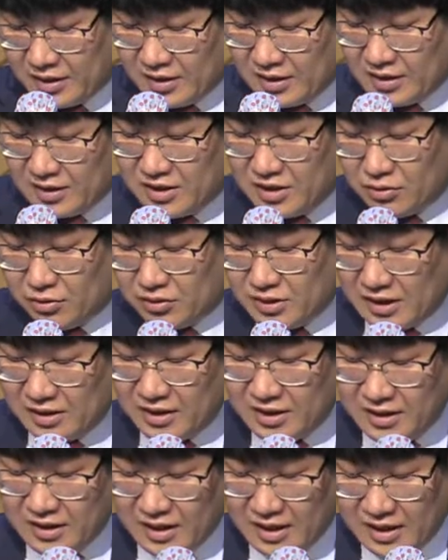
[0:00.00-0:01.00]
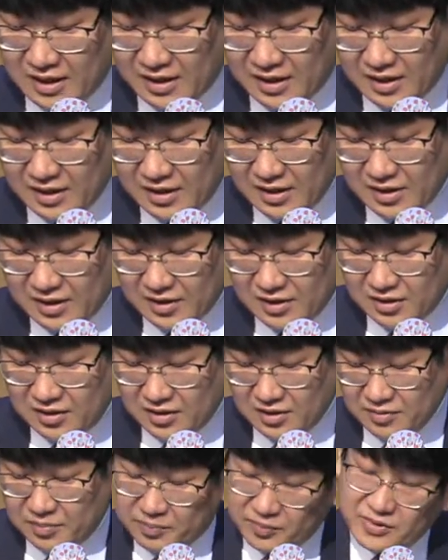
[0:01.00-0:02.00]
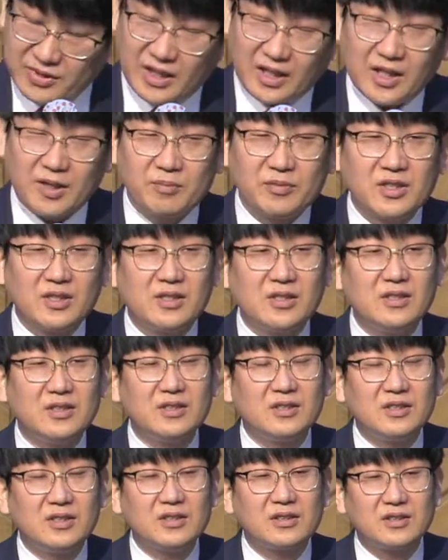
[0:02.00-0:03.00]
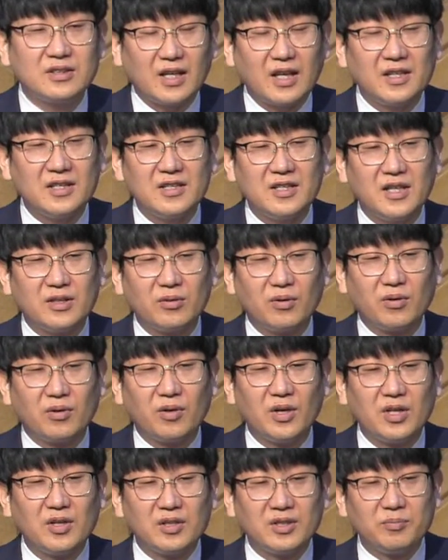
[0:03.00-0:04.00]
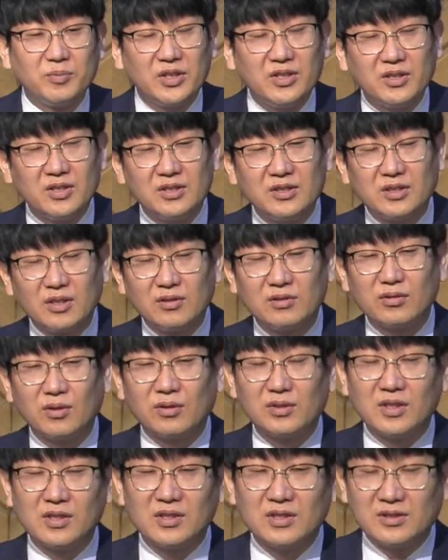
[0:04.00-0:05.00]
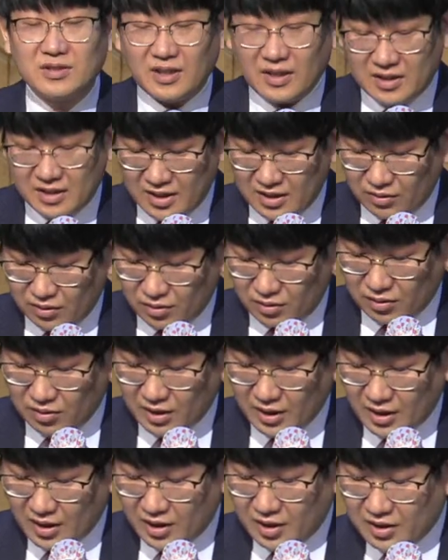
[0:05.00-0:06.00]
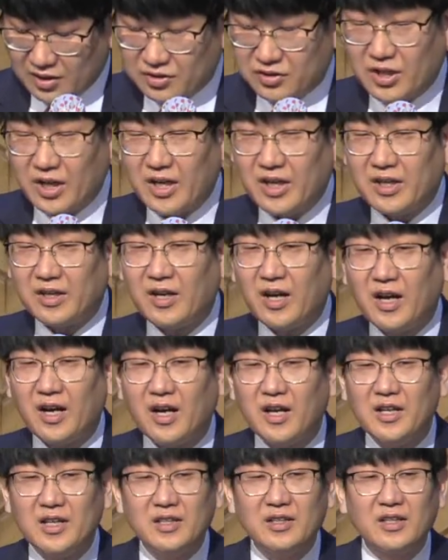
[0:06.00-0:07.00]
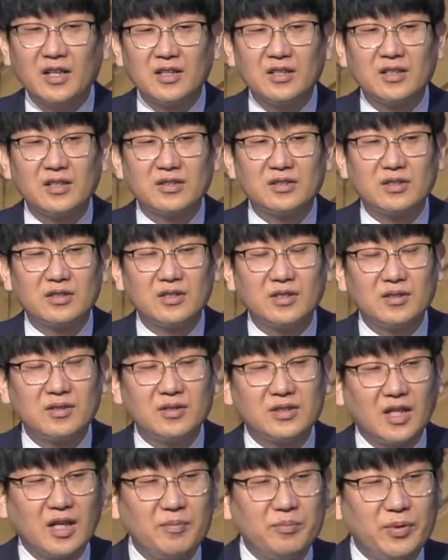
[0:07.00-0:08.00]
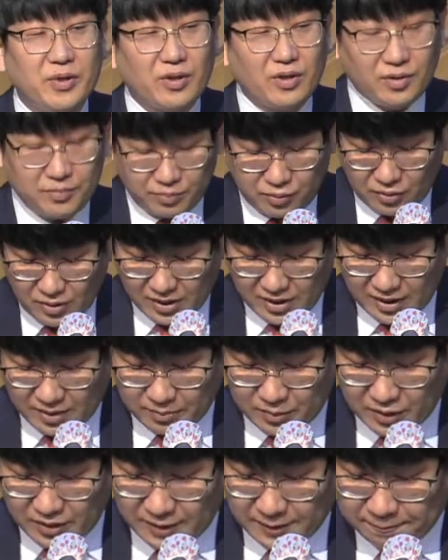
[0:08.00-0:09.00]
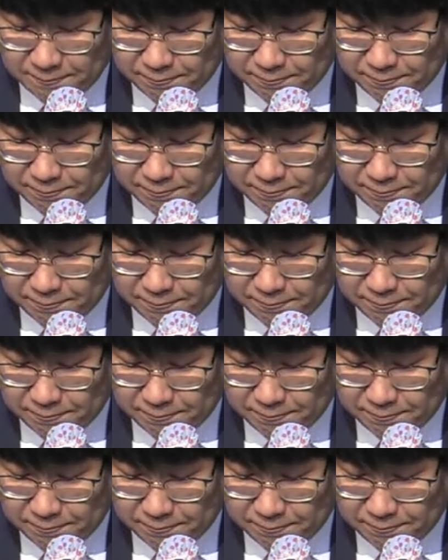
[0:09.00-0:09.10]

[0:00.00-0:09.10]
지도자들이나 여러 사람들 사이에도 믿는 성도들 사이에도 죄가 있다는 것을 살펴보아야 합니다.